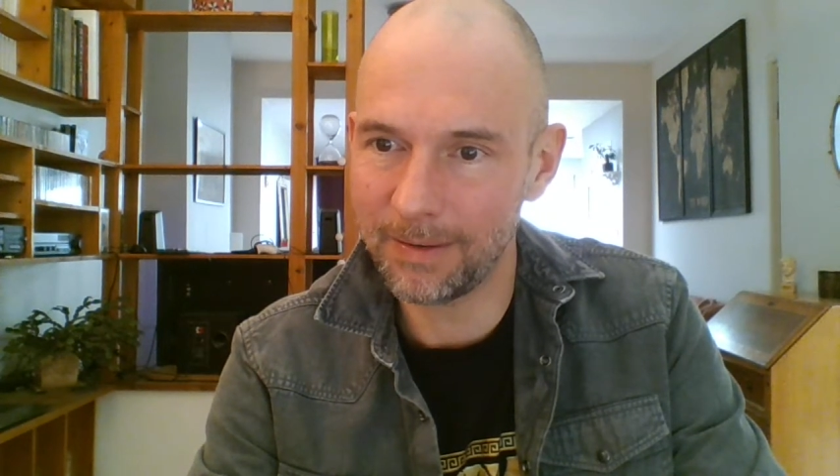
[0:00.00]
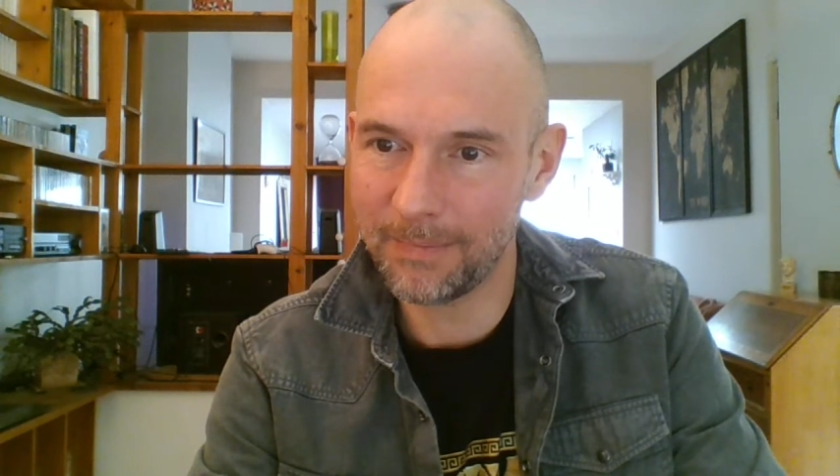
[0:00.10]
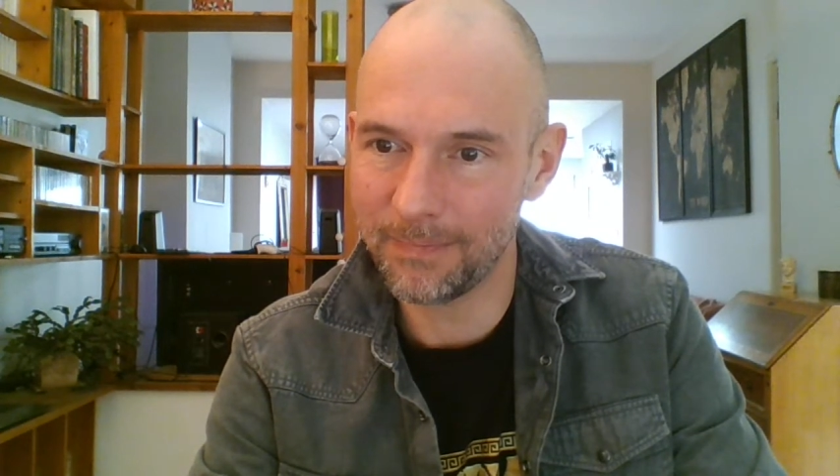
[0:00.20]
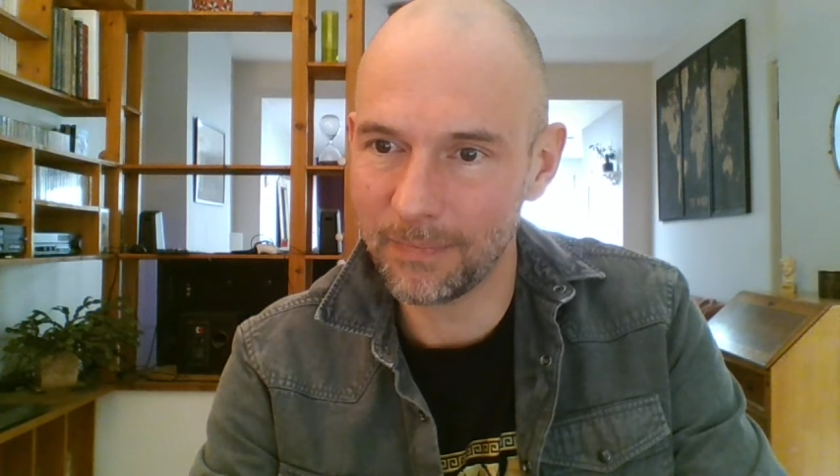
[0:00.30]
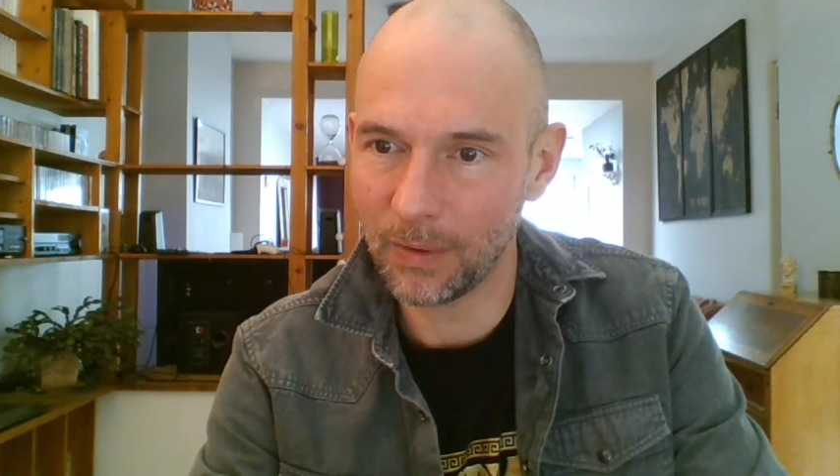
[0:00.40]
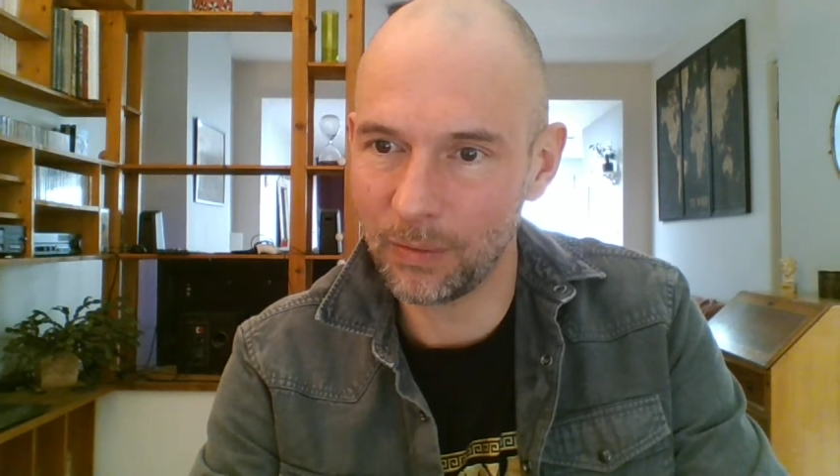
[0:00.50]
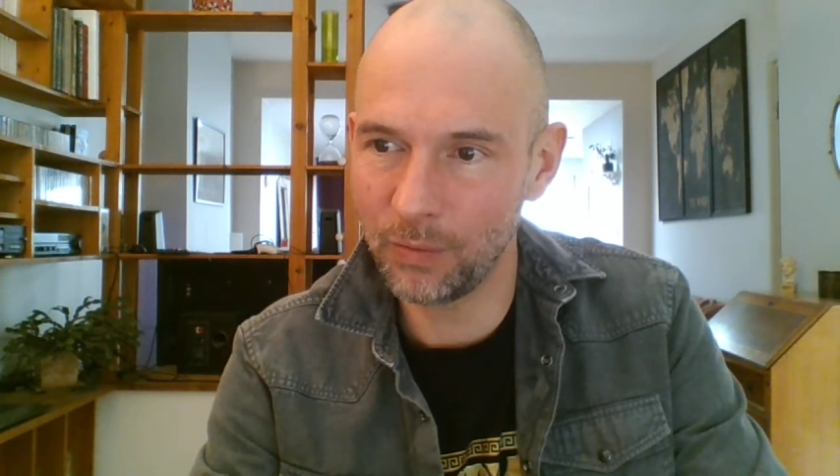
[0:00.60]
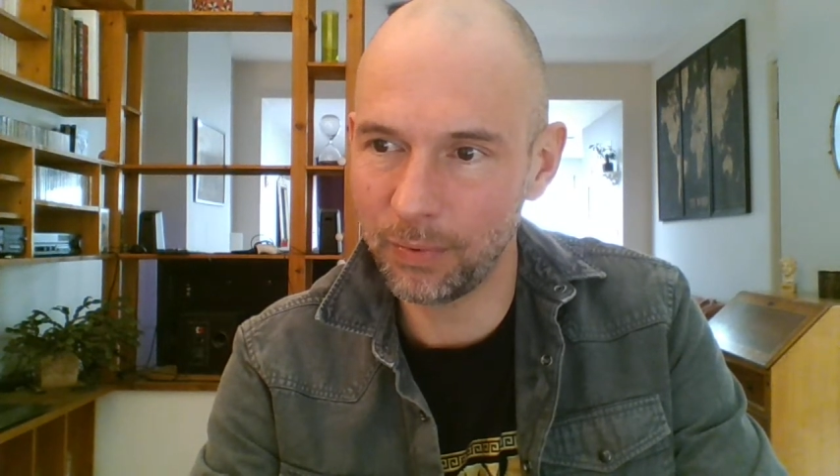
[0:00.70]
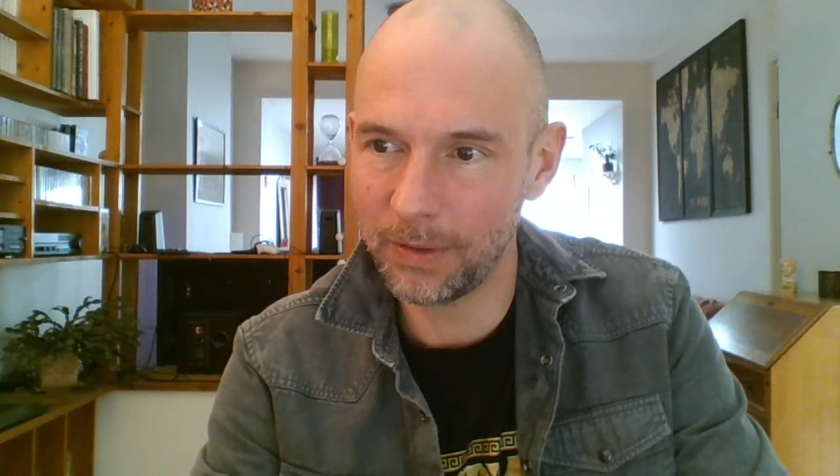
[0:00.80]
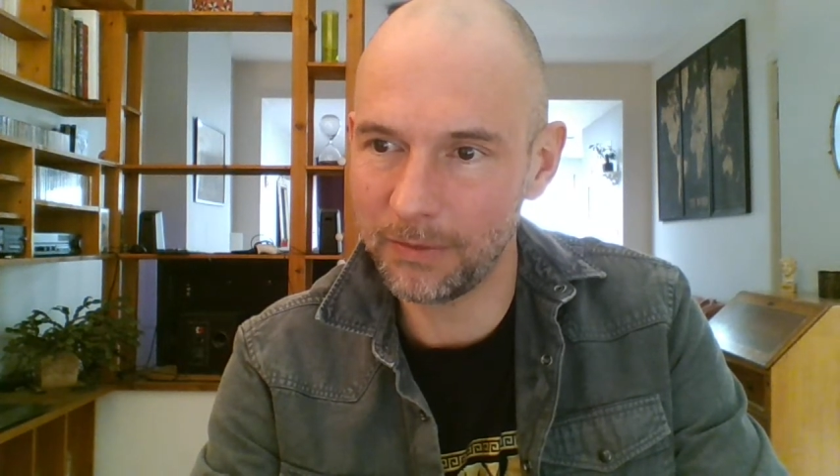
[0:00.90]
un
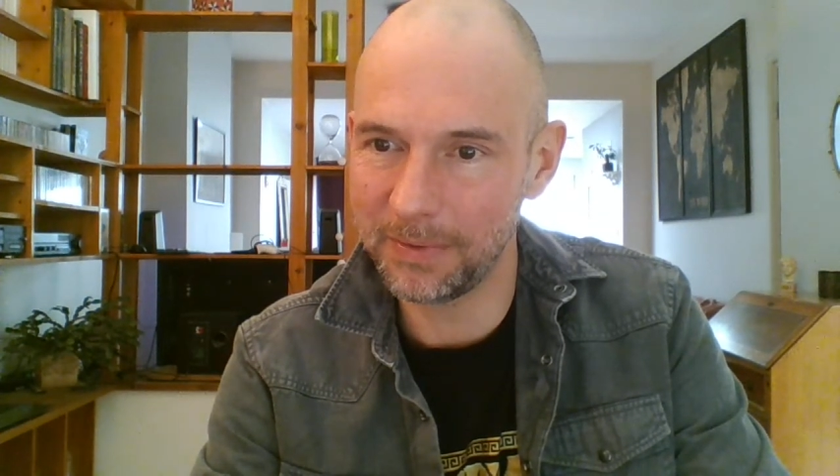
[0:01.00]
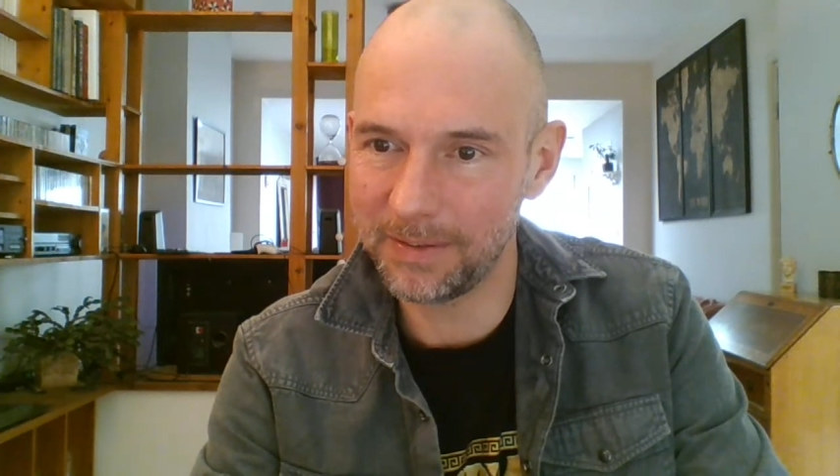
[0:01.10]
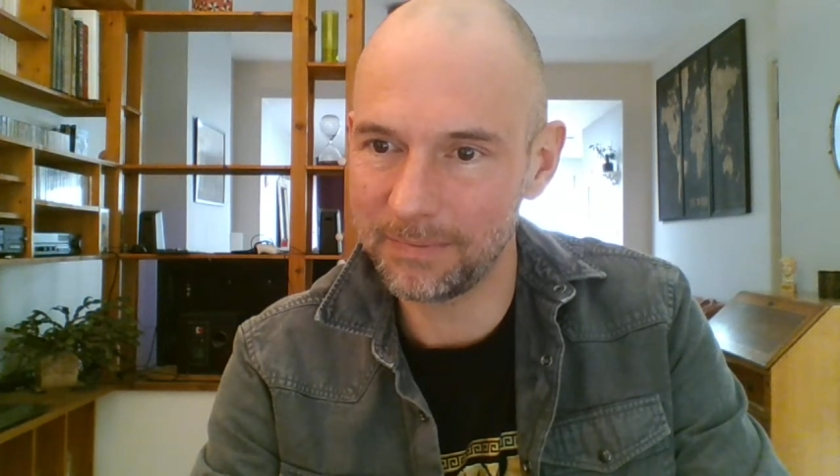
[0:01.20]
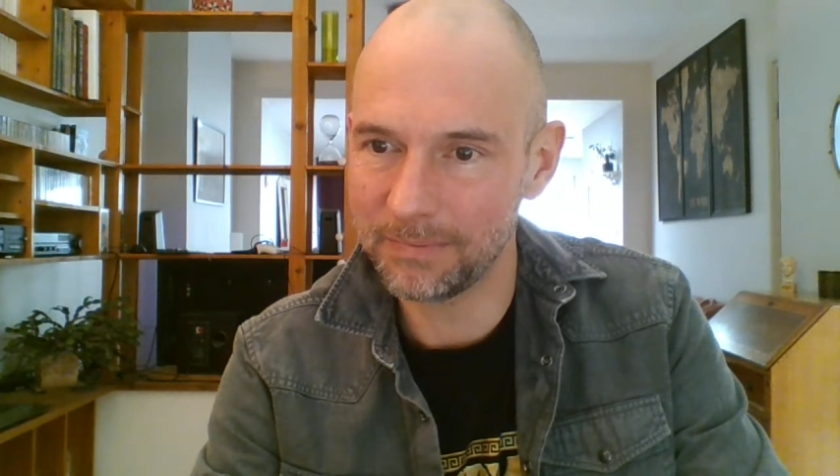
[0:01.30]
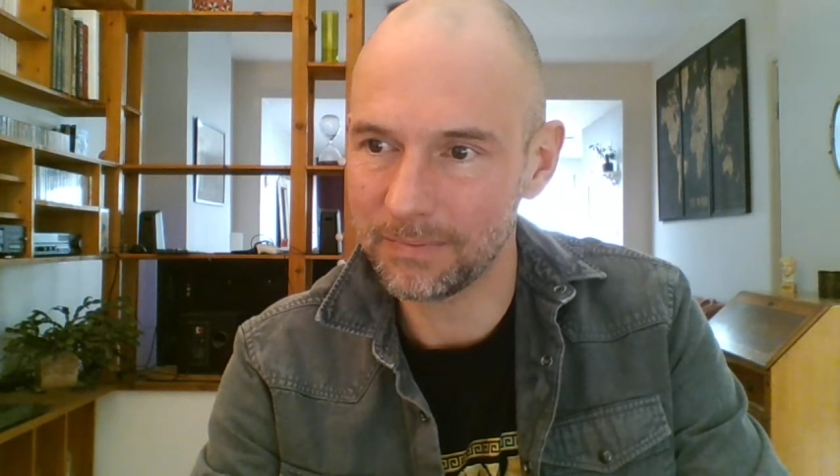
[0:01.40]
goût pour la suite.